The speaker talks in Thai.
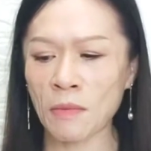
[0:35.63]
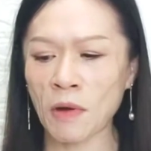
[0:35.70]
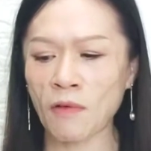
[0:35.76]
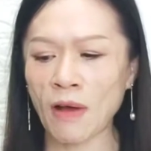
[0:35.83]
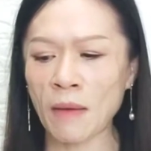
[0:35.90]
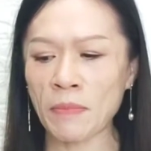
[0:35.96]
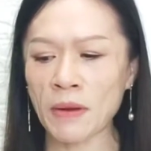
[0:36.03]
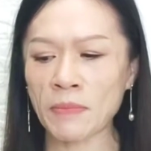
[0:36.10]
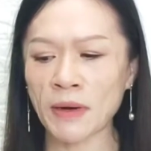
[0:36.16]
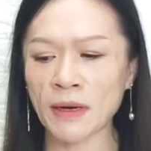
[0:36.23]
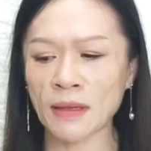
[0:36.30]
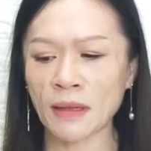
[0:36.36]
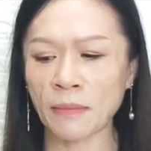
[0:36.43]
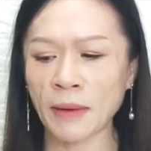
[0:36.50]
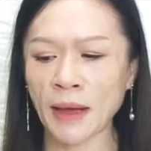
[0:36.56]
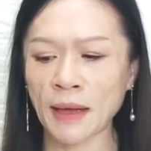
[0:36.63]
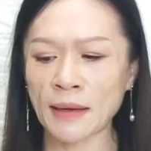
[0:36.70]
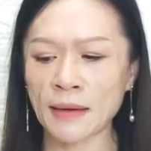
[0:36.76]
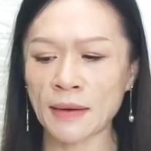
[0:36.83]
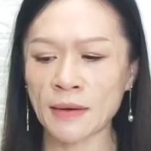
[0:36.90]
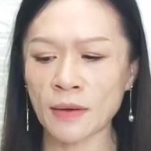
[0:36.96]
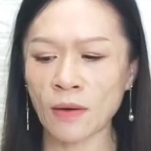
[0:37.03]
บอกว่าเป็นผลิตภัณ
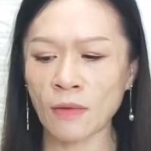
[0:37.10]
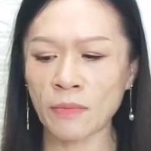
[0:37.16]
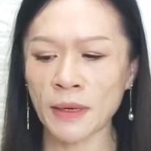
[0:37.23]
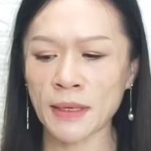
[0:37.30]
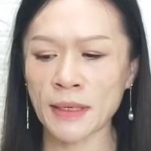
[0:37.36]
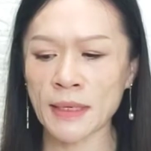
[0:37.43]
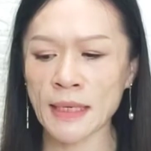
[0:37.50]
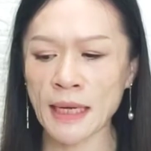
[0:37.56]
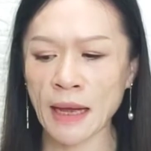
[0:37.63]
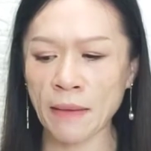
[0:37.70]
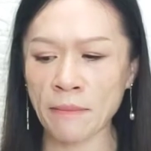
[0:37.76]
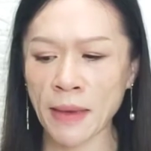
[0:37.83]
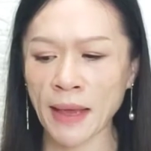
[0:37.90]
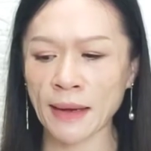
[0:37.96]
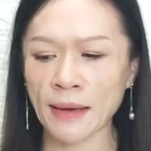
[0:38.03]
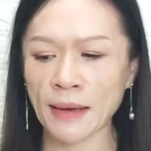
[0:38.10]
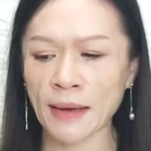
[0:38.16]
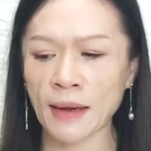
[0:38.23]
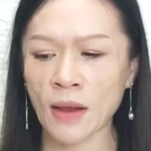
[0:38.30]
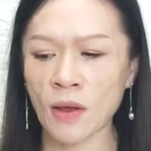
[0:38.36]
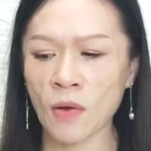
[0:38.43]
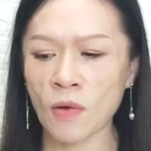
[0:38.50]
ฑ์รองพื้นเนื้อแมตต์
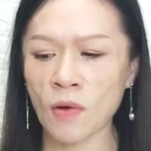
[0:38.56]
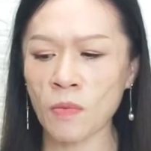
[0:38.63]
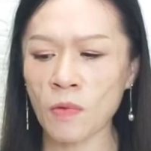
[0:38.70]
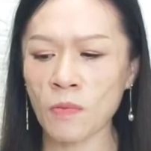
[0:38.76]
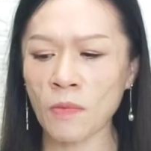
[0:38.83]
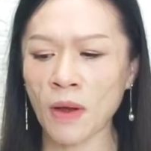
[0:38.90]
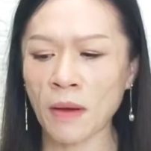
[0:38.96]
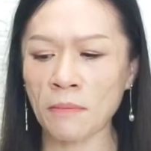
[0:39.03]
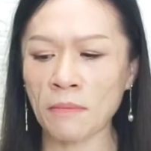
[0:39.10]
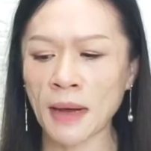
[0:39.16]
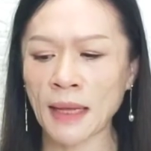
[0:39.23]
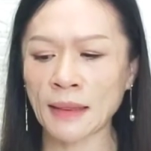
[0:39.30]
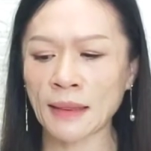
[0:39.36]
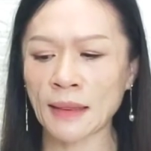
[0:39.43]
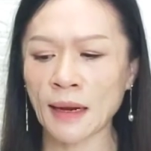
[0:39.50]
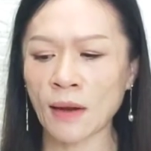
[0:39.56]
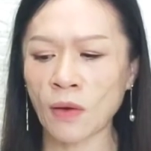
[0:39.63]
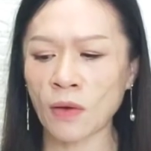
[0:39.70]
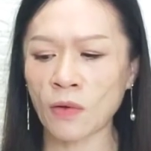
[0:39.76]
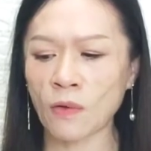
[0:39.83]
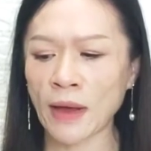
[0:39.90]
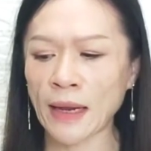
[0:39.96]
ควบคุมความมันตล
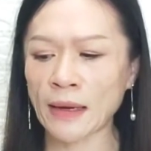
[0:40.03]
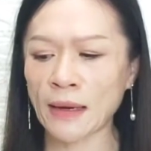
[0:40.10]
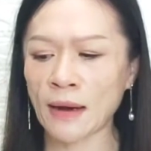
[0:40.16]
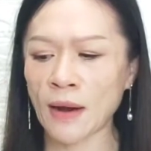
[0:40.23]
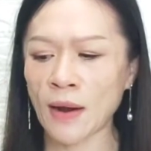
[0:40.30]
อดวัน